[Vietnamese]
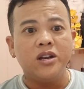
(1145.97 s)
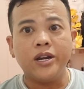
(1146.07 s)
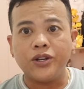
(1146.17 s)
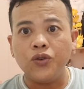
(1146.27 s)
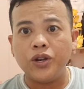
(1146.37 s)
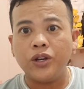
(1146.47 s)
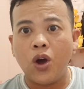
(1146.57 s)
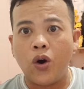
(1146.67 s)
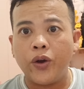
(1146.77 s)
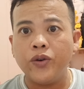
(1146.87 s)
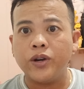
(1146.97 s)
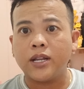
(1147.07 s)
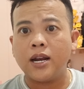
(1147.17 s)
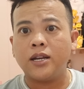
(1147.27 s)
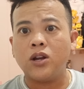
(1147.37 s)
ghi số điện thoại của người
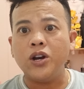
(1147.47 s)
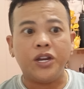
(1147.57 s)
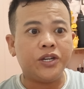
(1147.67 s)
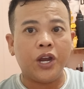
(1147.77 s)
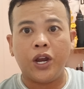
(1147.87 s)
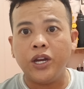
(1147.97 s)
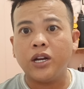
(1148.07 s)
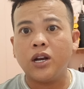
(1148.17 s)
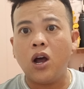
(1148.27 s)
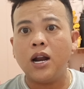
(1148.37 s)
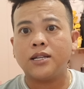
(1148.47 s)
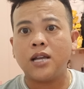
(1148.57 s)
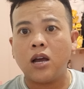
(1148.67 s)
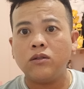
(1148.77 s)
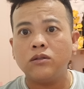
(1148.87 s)
ta lên đó địa chỉ trên đó là
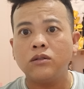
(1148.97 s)
sao